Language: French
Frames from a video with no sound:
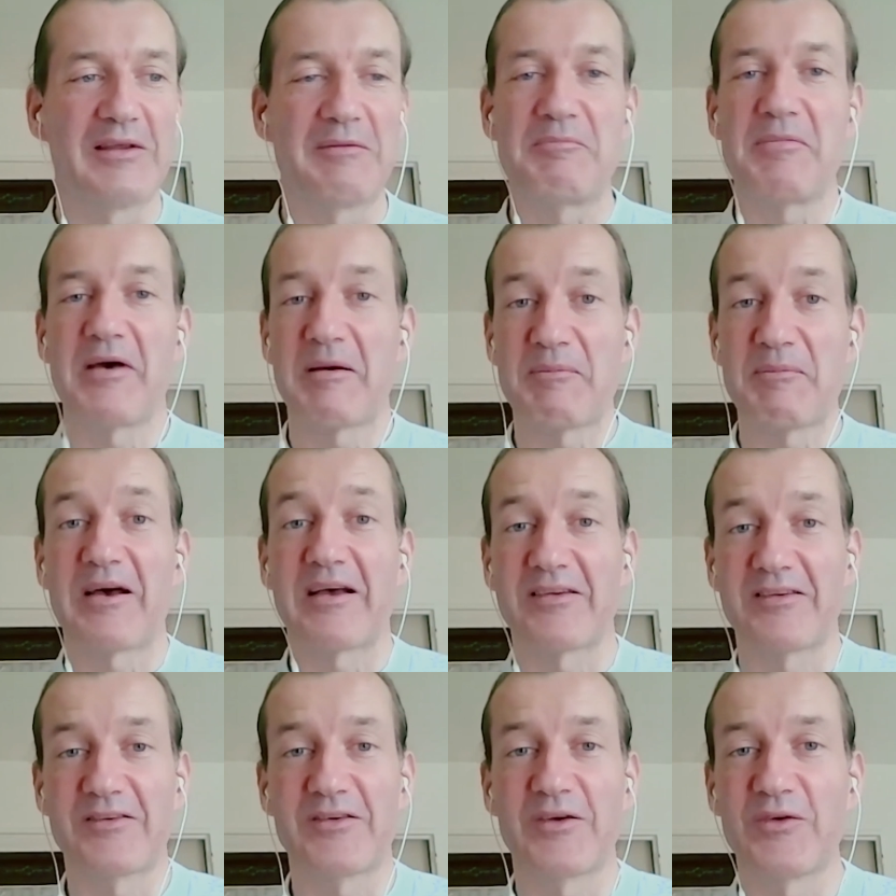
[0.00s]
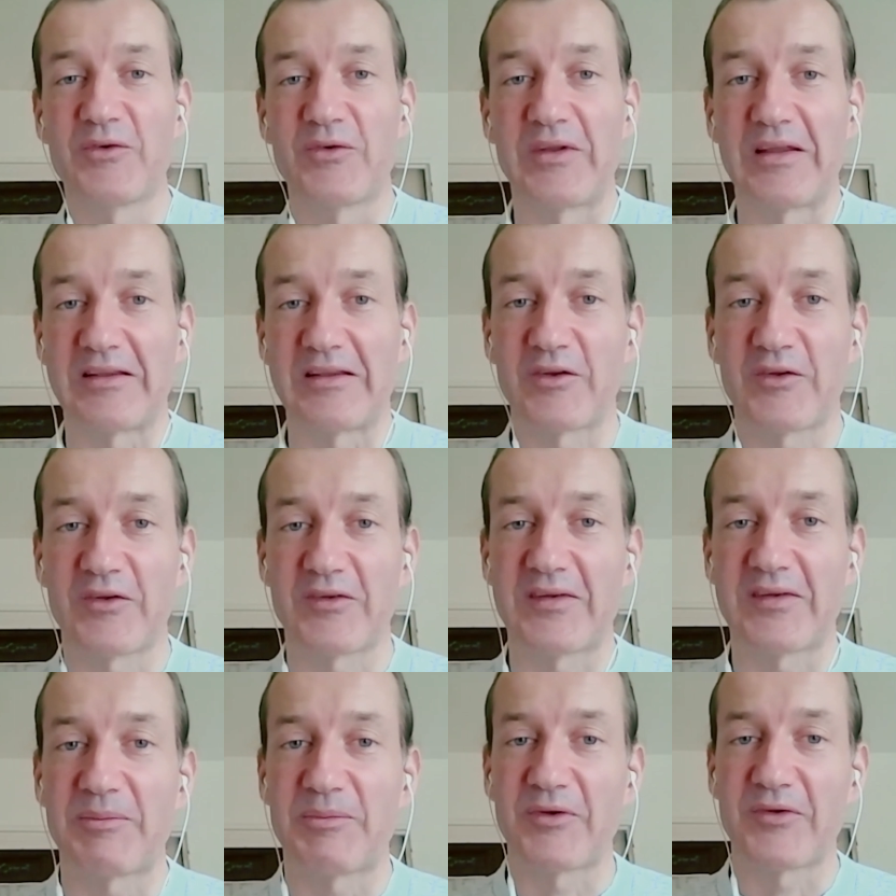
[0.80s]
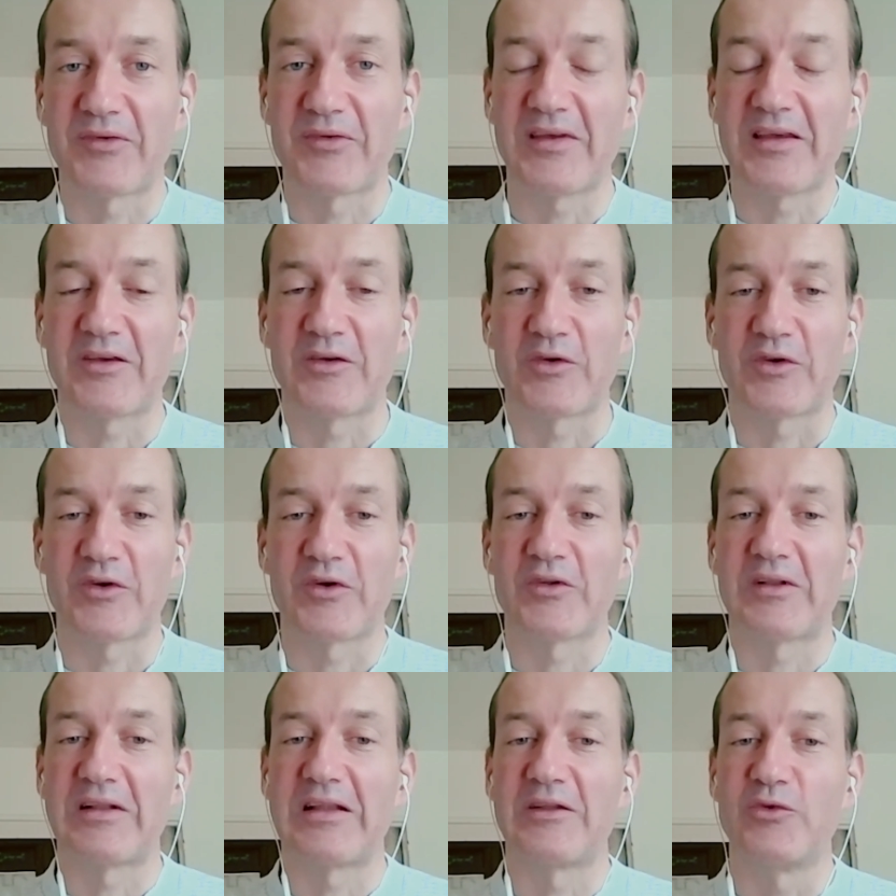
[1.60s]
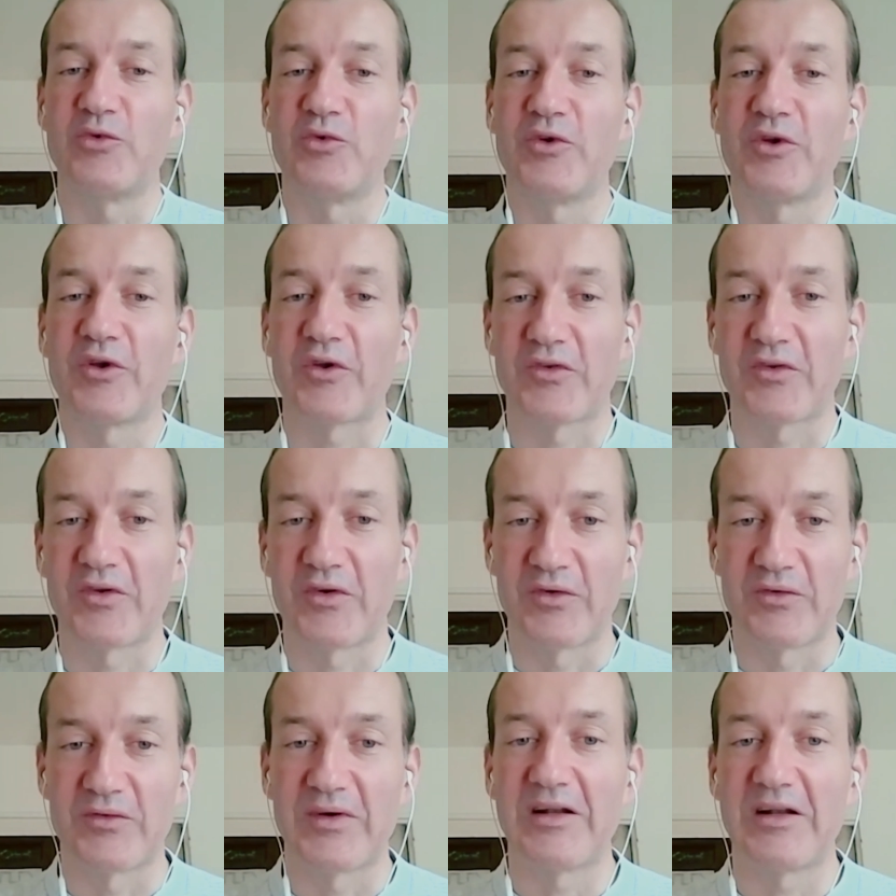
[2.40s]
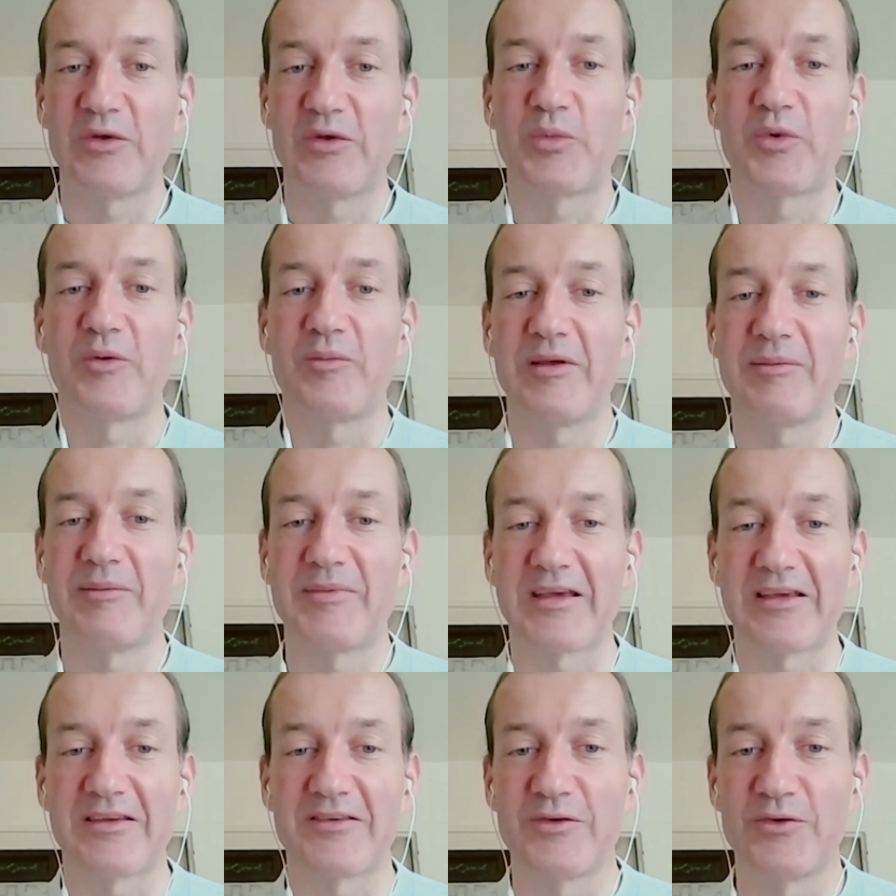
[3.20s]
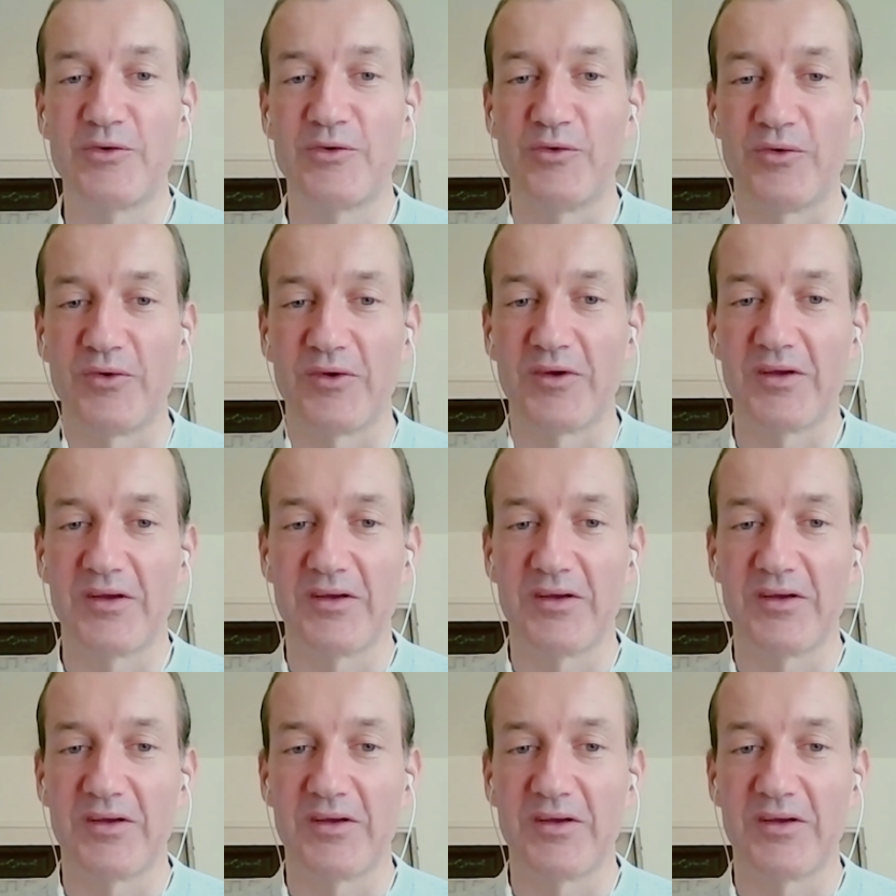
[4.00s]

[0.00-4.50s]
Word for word: n'est pas parce qu'on a tendance à penser que quand la douleur s'en va, le problème est résolu.